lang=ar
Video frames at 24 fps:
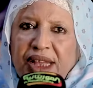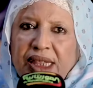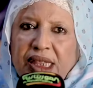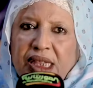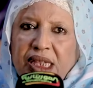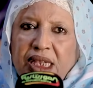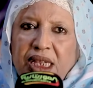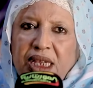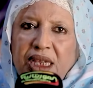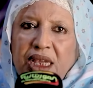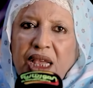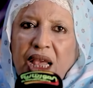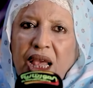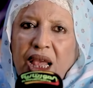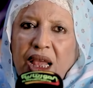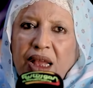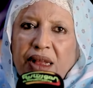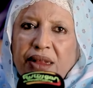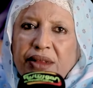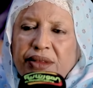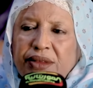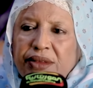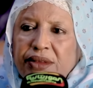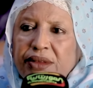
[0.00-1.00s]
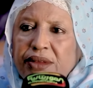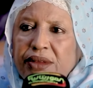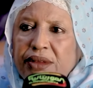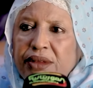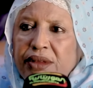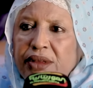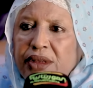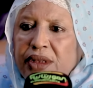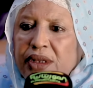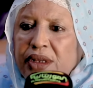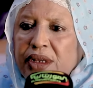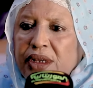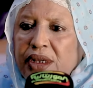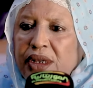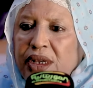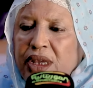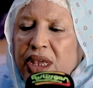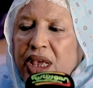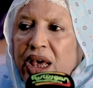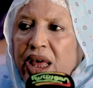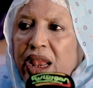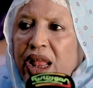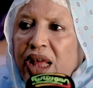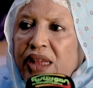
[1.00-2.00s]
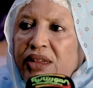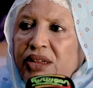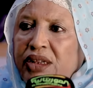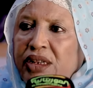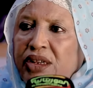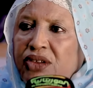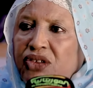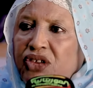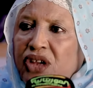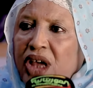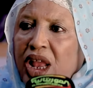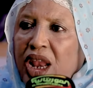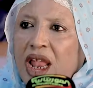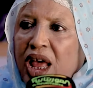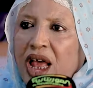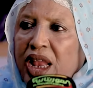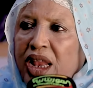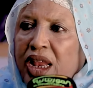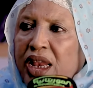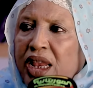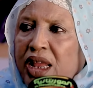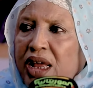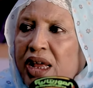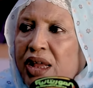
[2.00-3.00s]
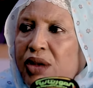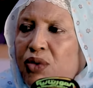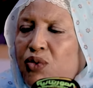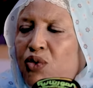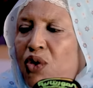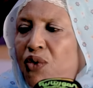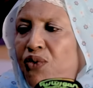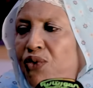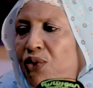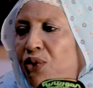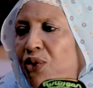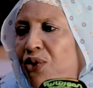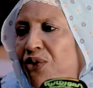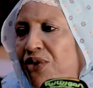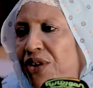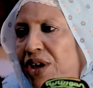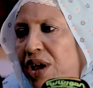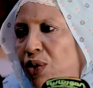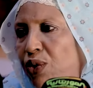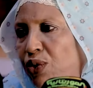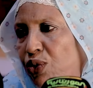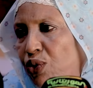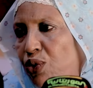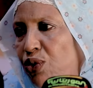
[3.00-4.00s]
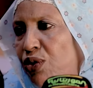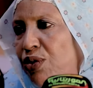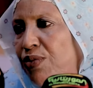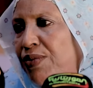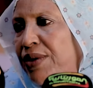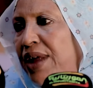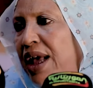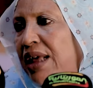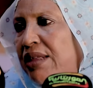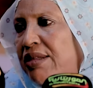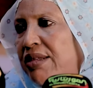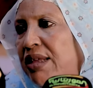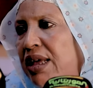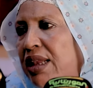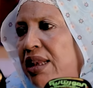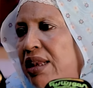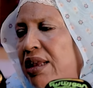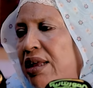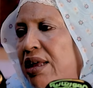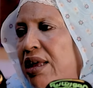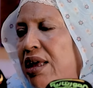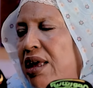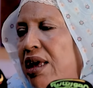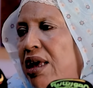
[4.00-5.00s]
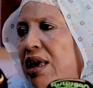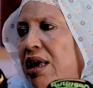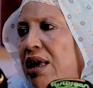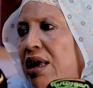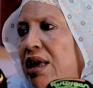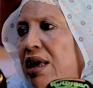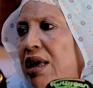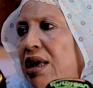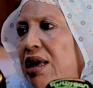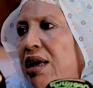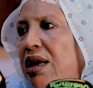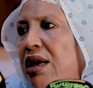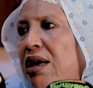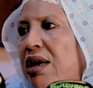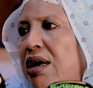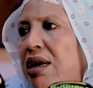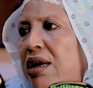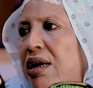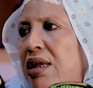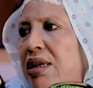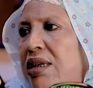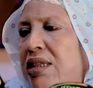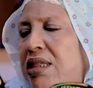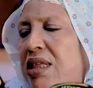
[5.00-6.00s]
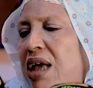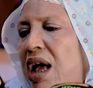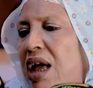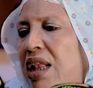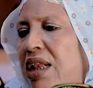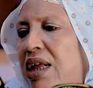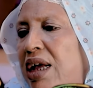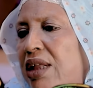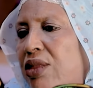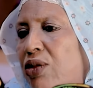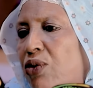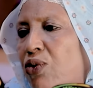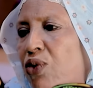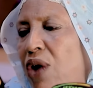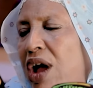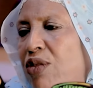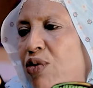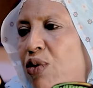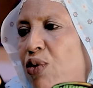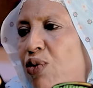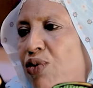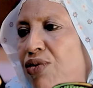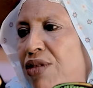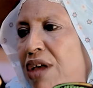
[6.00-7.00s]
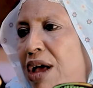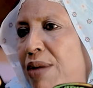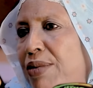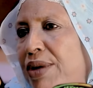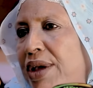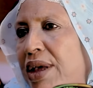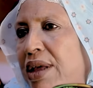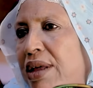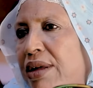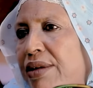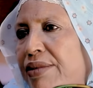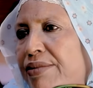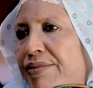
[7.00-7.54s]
سيدية راجين إن شاء الله على أن نوفقوا فيها وتعود من أحسن نسخ القط وعدلوا سابقها